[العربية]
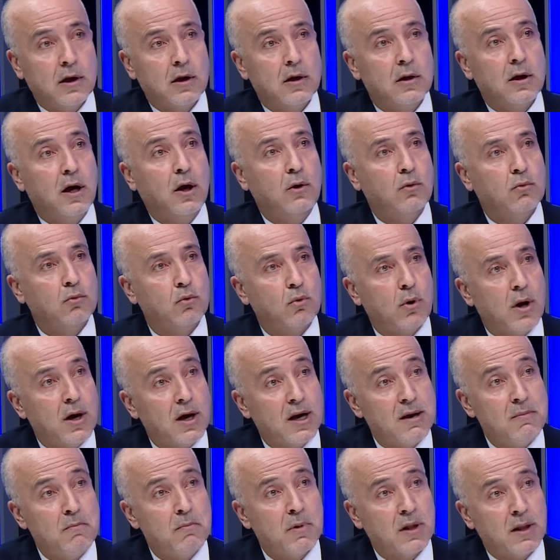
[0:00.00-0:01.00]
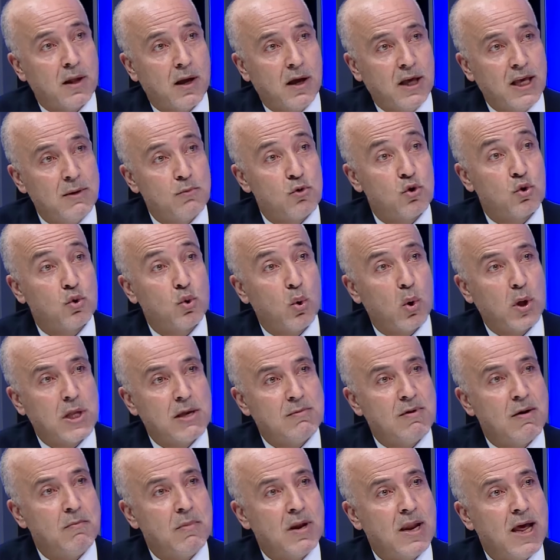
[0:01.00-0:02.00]
نحن نراقب مطاعيم
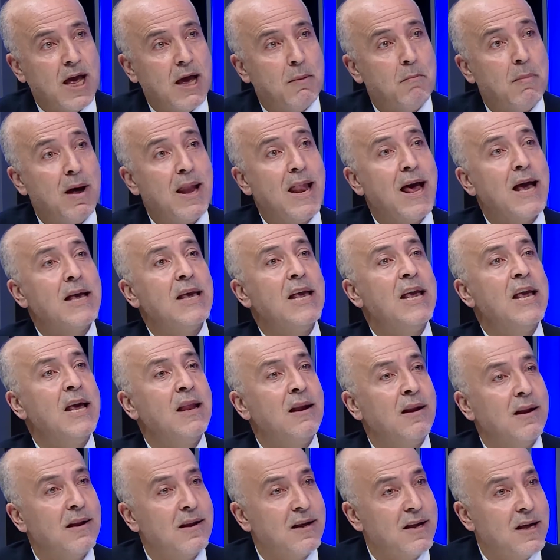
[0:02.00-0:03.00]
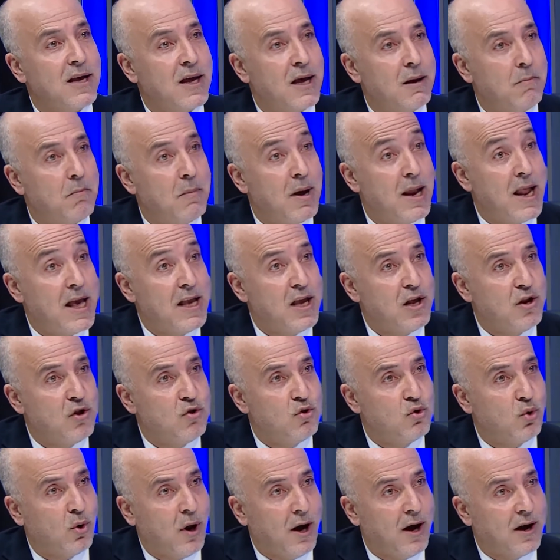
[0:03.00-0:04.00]
استخدم منها ملايين ملايين
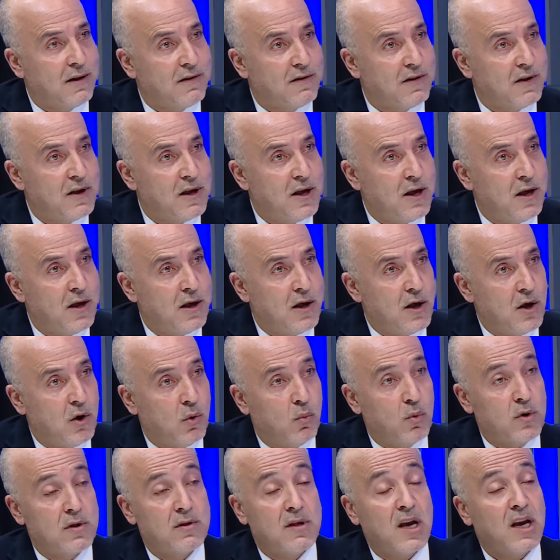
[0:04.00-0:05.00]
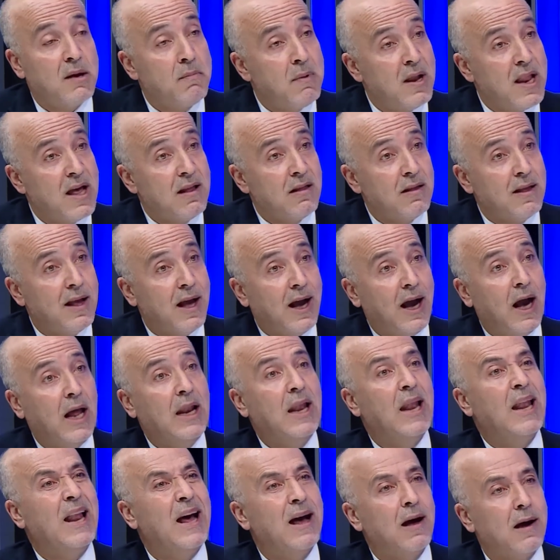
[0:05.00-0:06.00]
الجرعات واستكملت
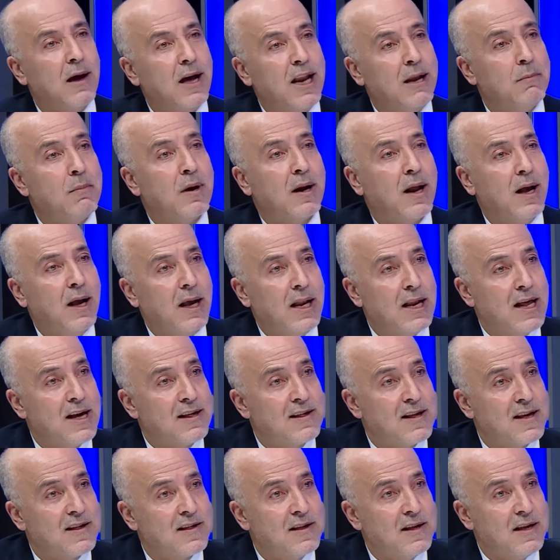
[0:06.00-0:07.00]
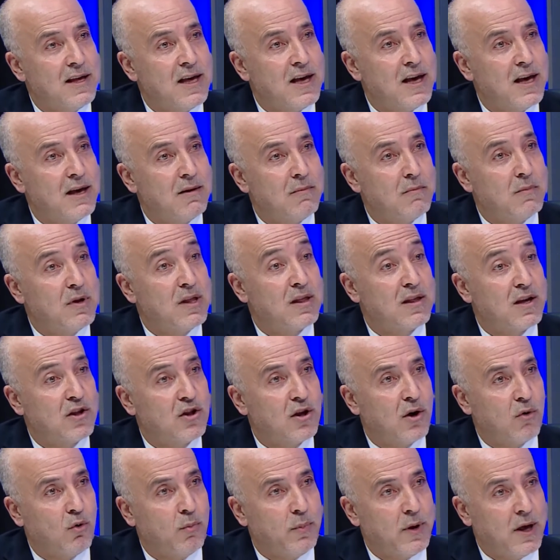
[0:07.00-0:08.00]
على الأقل مراحل أساسية من
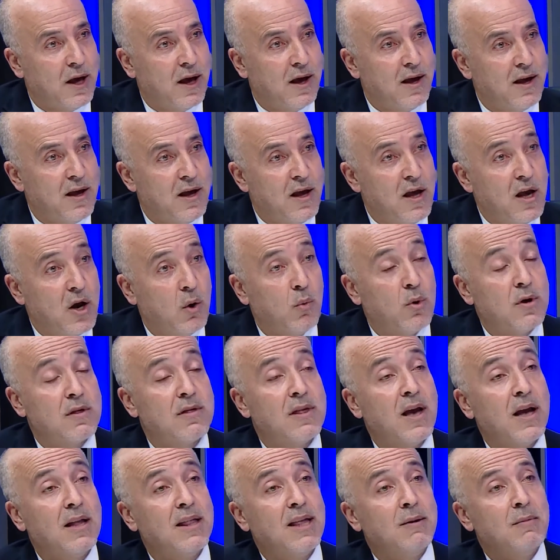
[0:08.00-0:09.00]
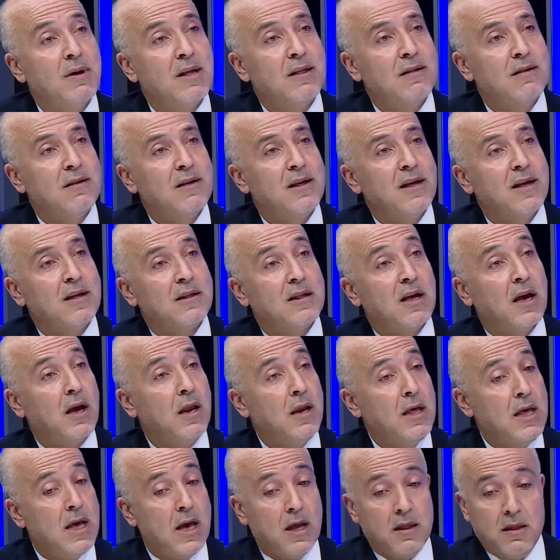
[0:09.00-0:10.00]
تجاربها واستخدمت
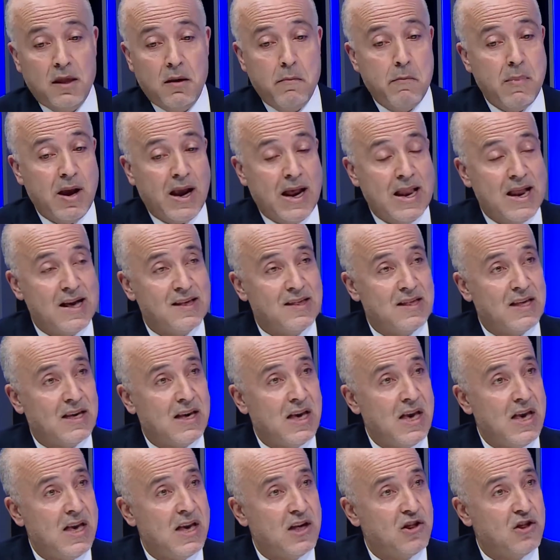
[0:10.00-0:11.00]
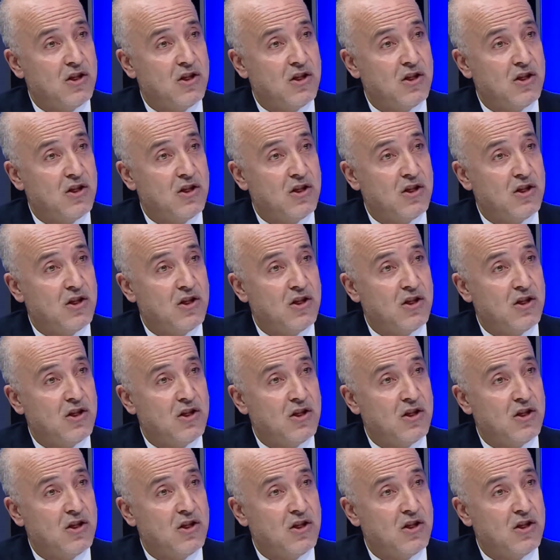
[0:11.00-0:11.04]
تقنيات إما كلاسيكية